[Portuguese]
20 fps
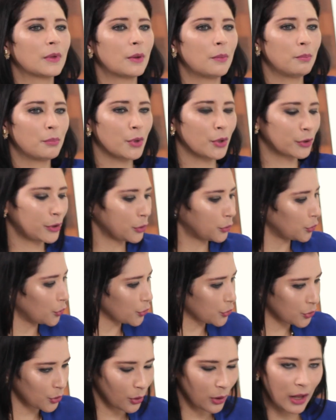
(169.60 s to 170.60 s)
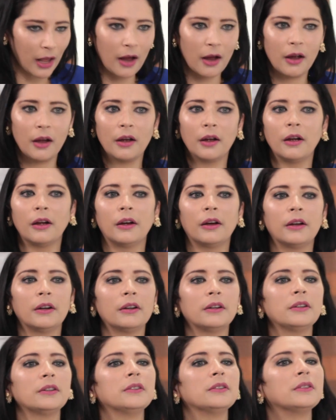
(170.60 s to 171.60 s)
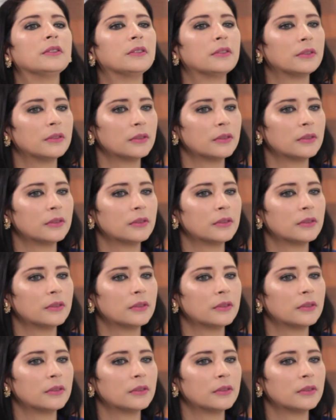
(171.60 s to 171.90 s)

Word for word: para o moreno, moreno claro,